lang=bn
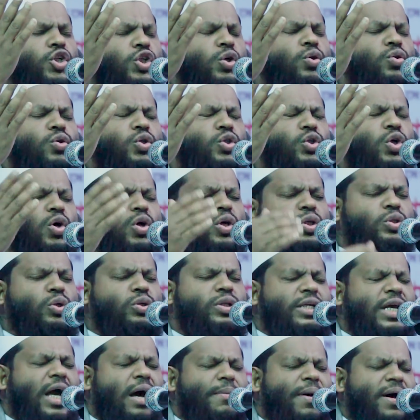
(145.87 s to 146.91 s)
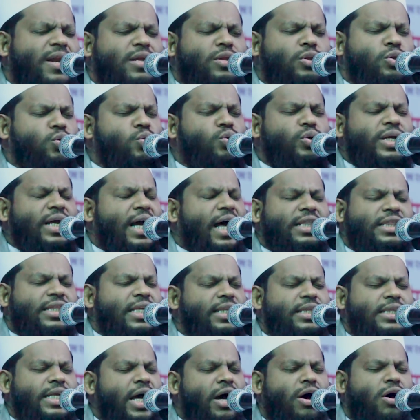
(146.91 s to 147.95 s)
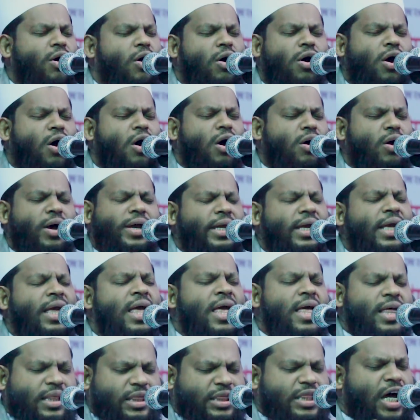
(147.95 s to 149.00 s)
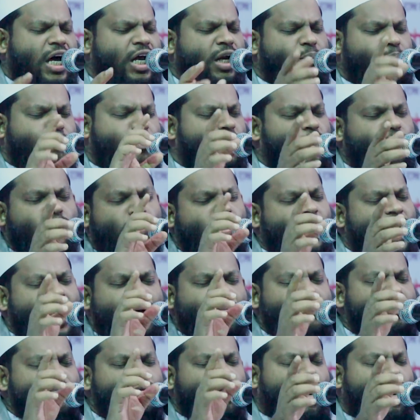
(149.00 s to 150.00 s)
সূর্য যদি আমার দুই হাতে দেওয়া হয় তারপরও আমি